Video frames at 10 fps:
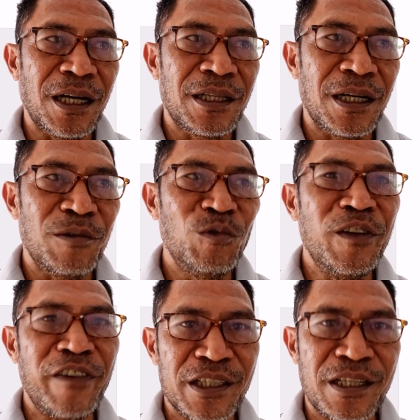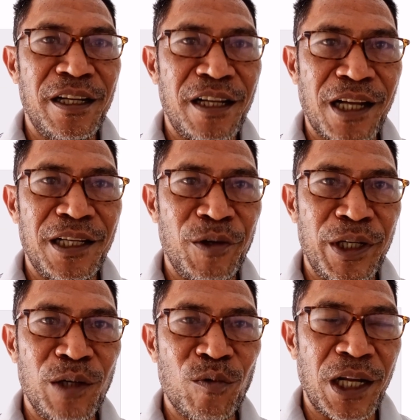kata universalidade di
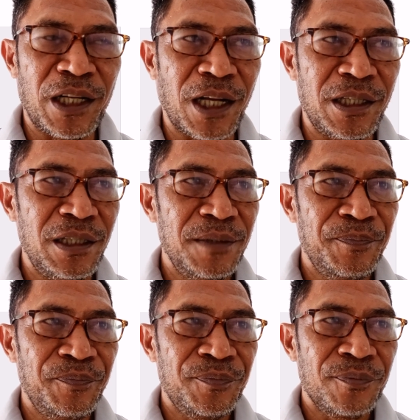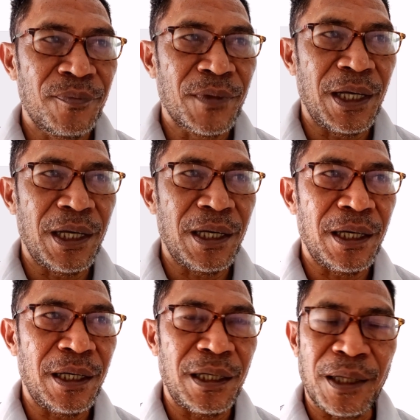nah,
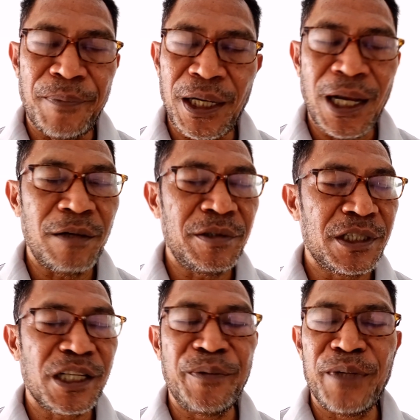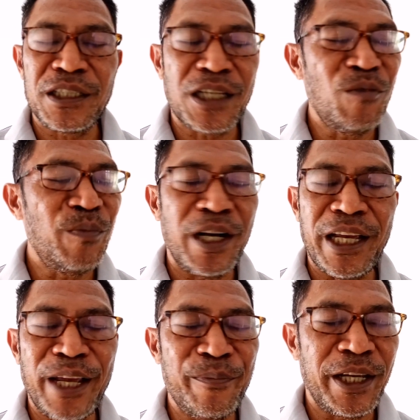la bela hal
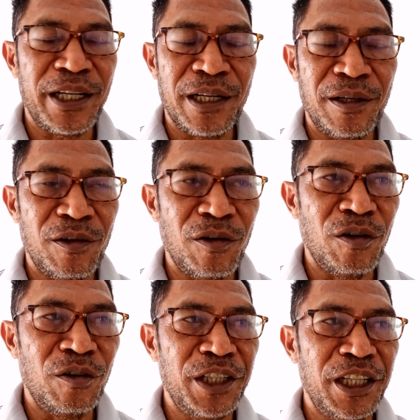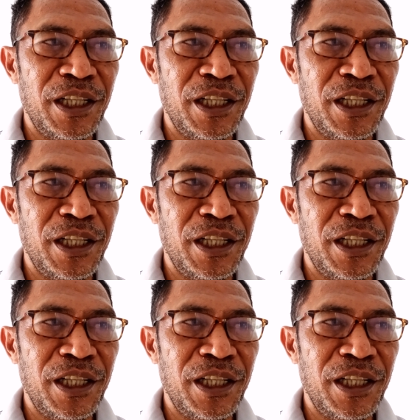é meida oh,